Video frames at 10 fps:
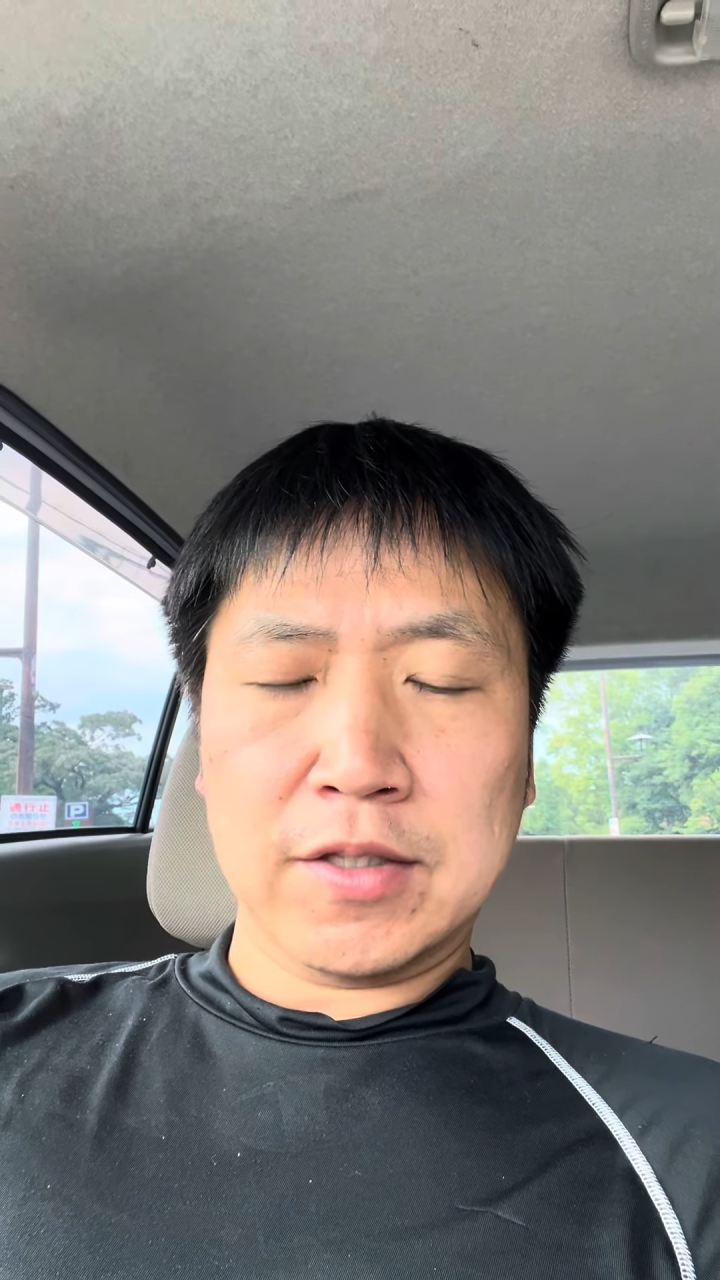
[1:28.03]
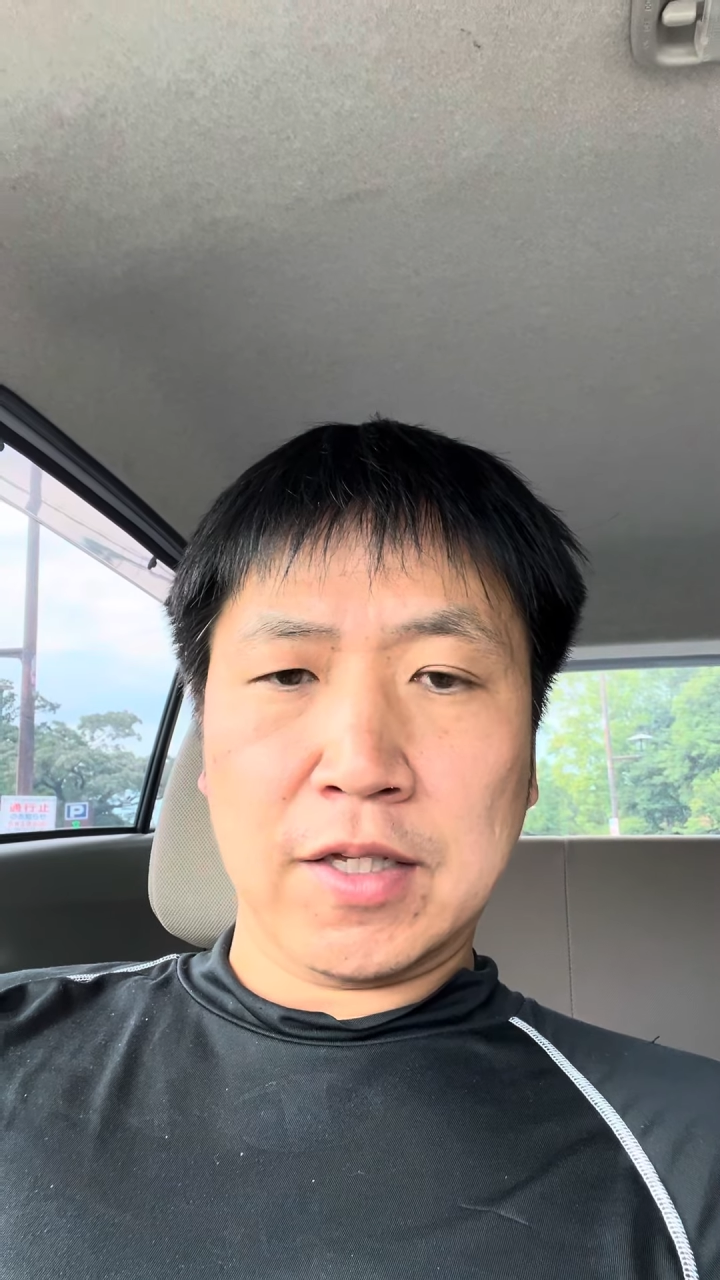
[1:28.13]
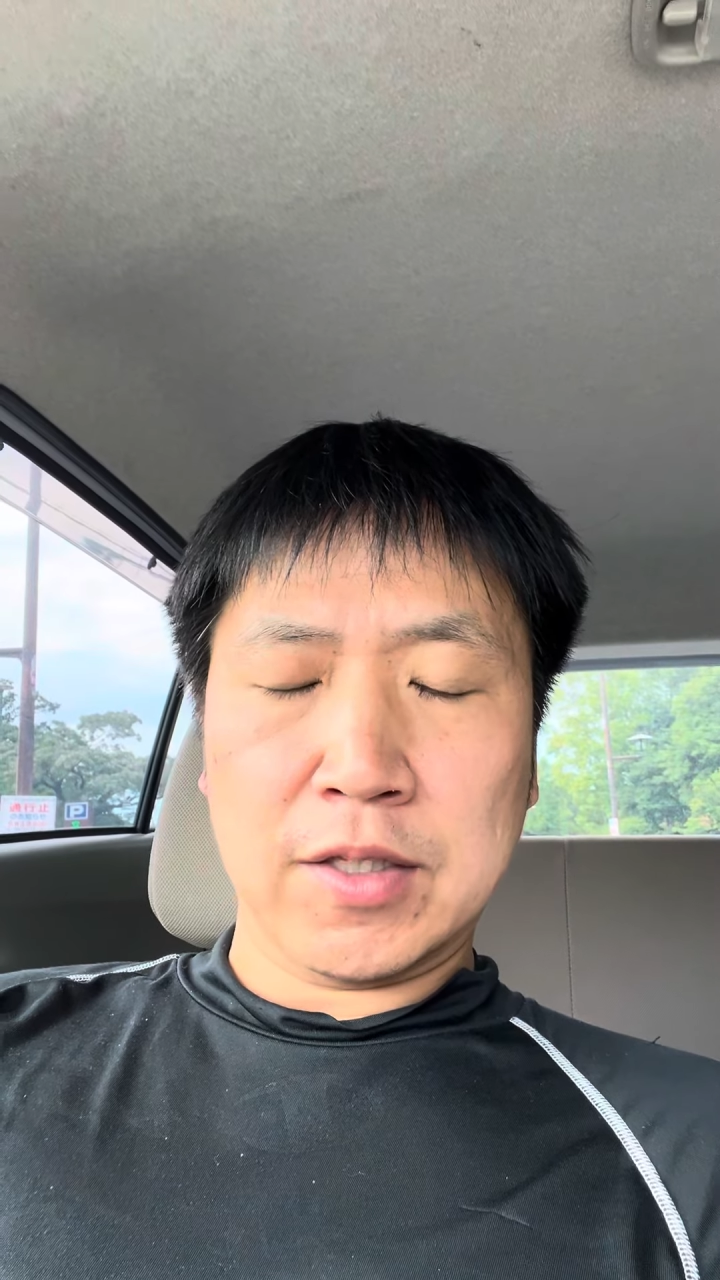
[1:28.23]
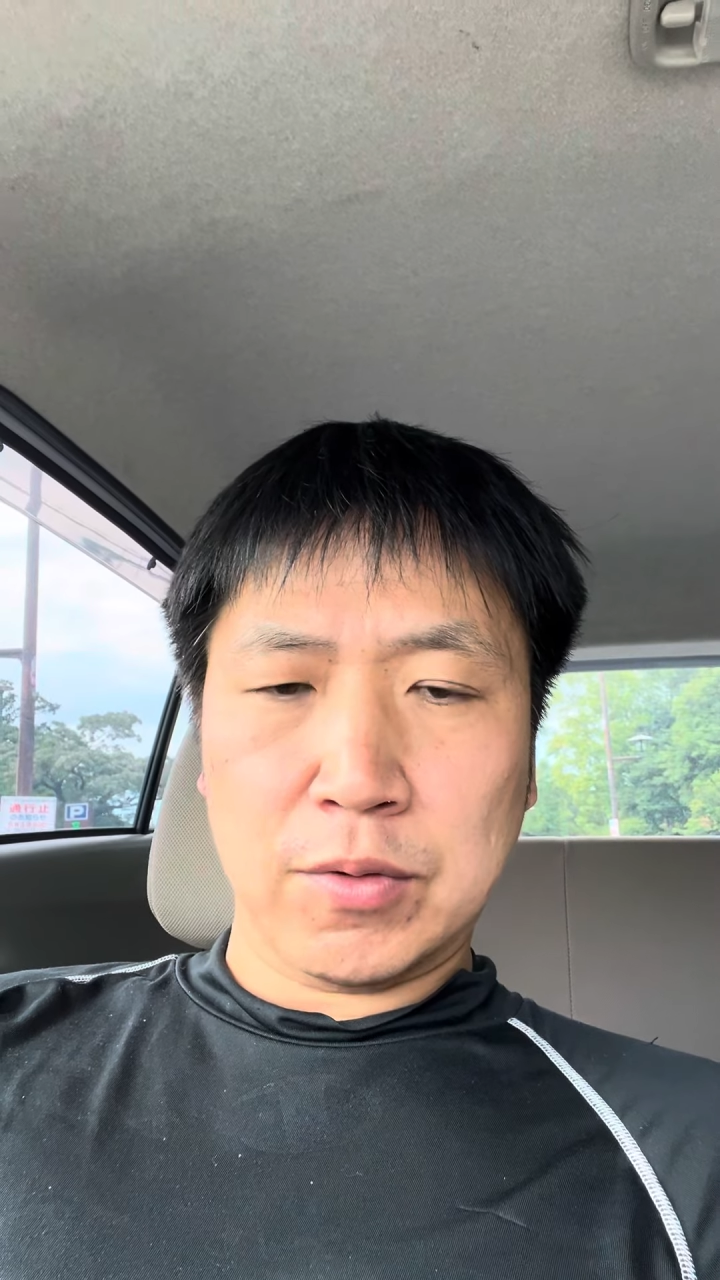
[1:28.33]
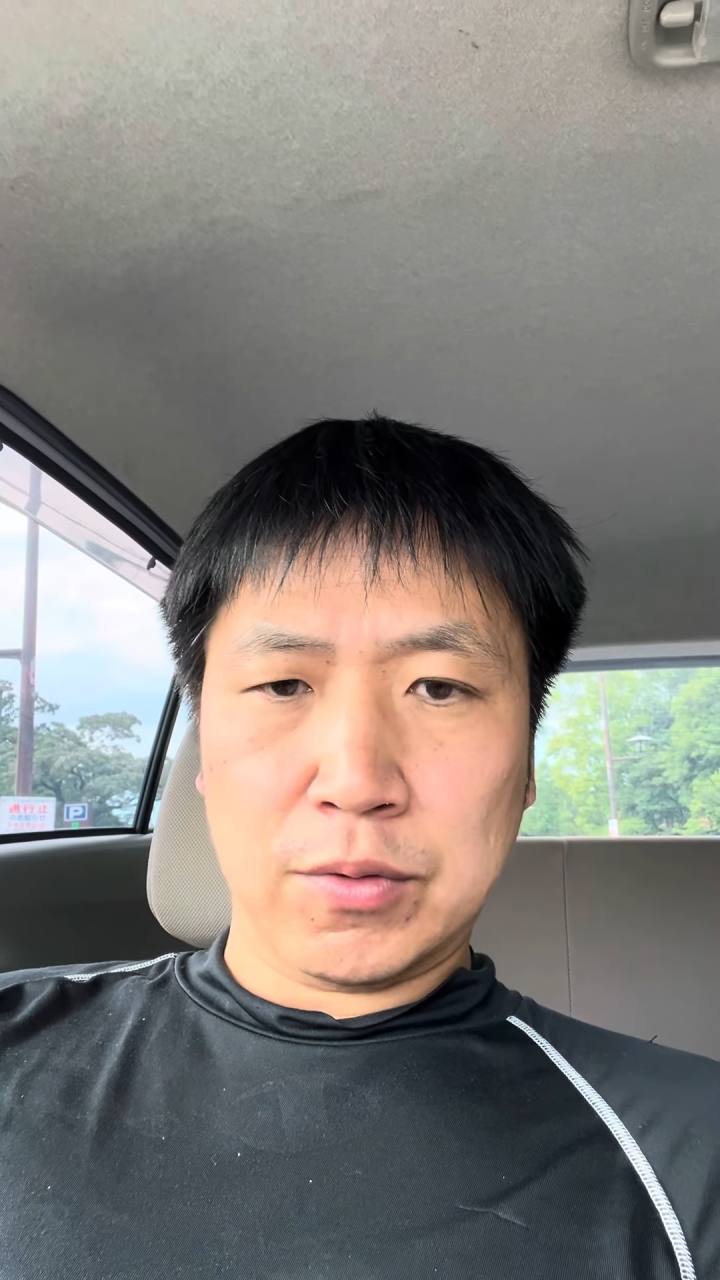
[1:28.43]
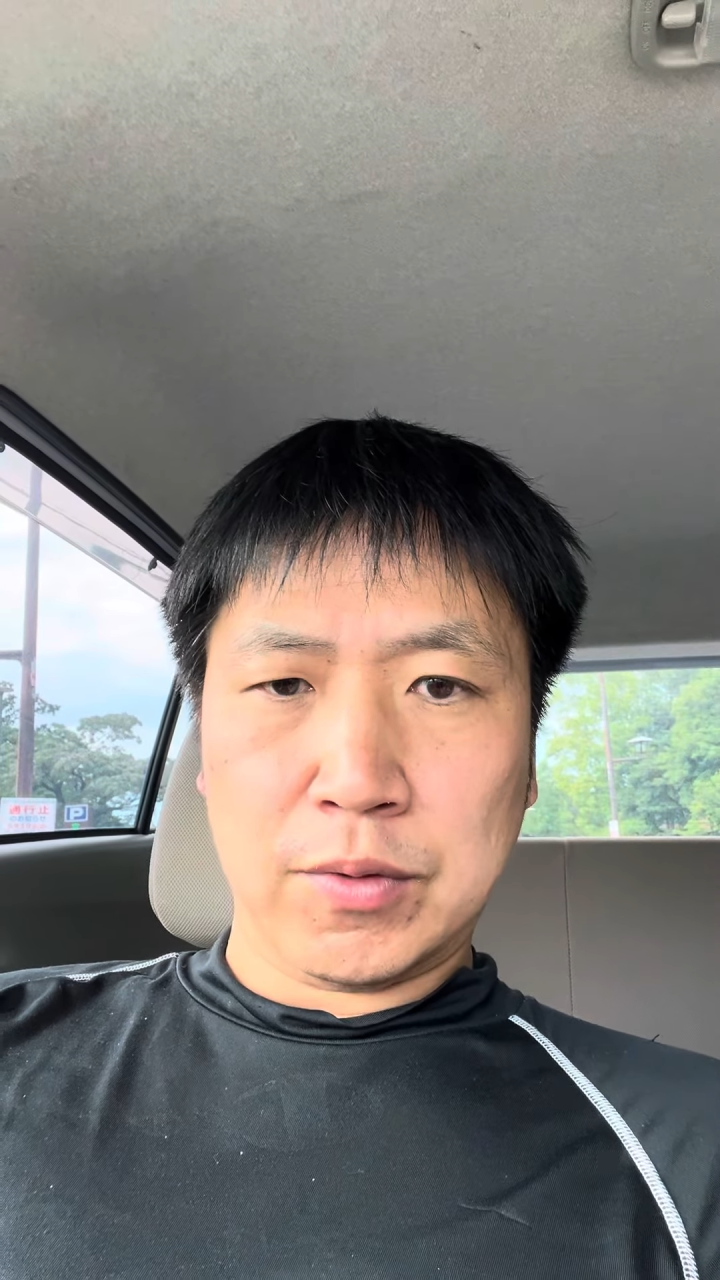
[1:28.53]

たんだろう